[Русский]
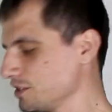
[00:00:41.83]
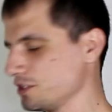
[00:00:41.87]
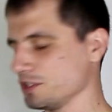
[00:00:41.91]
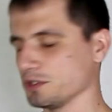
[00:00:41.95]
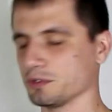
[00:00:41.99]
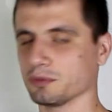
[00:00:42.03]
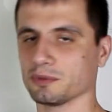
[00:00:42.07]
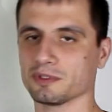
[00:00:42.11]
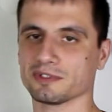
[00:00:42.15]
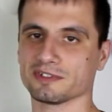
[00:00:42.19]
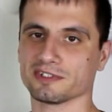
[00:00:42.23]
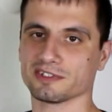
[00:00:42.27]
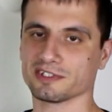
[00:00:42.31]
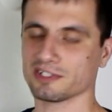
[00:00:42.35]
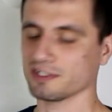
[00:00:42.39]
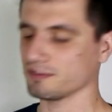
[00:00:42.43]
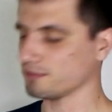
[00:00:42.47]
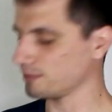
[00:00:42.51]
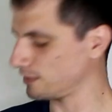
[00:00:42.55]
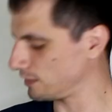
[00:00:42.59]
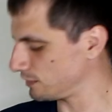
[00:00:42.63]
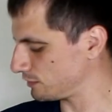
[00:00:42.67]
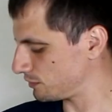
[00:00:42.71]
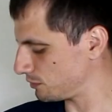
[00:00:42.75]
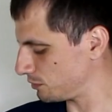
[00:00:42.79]
Щит у нас
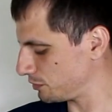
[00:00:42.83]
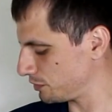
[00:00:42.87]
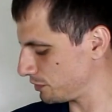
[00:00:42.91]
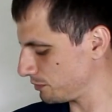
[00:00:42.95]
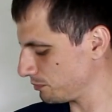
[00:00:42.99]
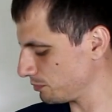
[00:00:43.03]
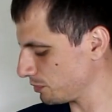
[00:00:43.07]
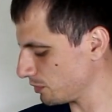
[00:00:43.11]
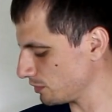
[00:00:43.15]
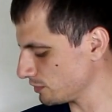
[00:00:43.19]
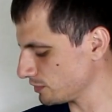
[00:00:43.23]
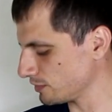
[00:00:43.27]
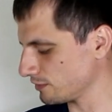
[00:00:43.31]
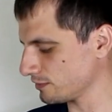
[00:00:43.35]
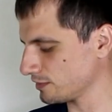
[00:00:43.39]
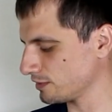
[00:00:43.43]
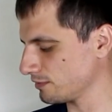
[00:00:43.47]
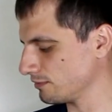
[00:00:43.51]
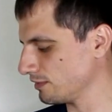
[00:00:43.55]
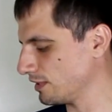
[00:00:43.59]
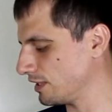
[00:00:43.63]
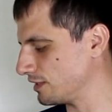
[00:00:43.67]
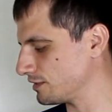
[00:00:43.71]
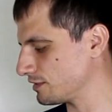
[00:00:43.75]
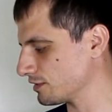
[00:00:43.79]
открывается очень просто,
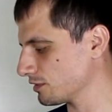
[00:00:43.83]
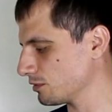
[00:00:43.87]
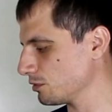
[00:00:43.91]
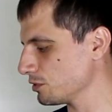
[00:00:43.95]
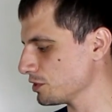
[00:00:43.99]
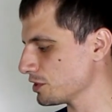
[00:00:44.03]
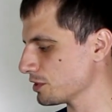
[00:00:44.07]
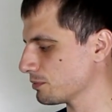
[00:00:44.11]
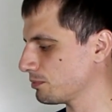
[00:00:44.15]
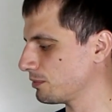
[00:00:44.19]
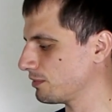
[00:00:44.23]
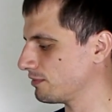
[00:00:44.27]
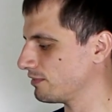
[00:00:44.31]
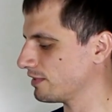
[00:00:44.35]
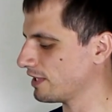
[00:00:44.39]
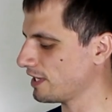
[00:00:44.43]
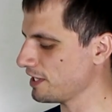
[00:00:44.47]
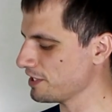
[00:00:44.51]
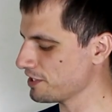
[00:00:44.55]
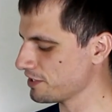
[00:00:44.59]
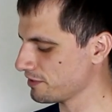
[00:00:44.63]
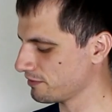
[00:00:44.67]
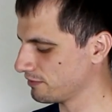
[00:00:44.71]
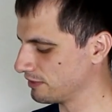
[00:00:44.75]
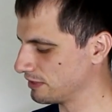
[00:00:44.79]
вставляется ключик,
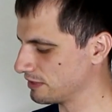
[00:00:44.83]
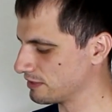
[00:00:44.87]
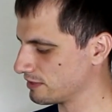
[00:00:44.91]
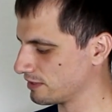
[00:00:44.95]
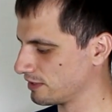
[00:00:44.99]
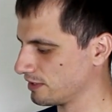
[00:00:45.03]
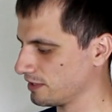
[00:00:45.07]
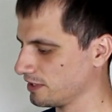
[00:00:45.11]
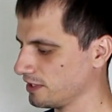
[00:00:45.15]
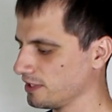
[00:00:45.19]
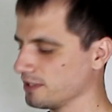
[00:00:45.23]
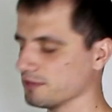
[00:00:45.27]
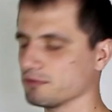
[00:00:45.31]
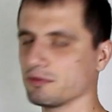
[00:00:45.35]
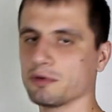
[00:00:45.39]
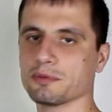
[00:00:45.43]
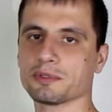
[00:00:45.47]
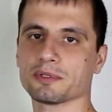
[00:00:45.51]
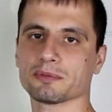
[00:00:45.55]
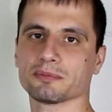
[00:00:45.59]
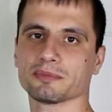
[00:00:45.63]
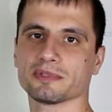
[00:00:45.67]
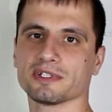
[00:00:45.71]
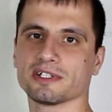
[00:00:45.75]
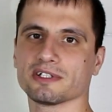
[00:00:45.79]
поворачивается и в
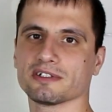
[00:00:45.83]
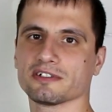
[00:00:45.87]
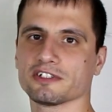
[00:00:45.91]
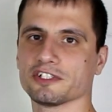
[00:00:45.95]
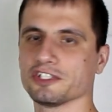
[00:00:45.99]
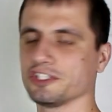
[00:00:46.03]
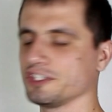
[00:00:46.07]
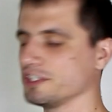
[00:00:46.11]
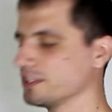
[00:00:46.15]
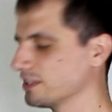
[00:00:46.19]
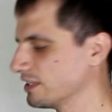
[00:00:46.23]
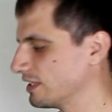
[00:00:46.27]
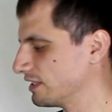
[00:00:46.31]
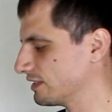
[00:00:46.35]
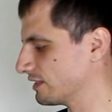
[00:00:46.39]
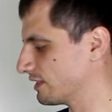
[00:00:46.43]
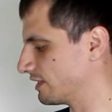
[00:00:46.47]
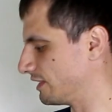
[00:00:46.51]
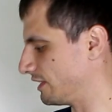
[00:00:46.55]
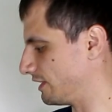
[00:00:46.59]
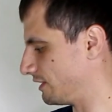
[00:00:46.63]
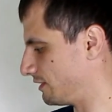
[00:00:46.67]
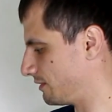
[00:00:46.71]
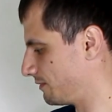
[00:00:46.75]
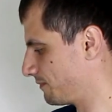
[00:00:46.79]
общем-то щит
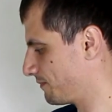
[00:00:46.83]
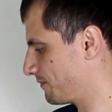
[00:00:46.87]
открыт.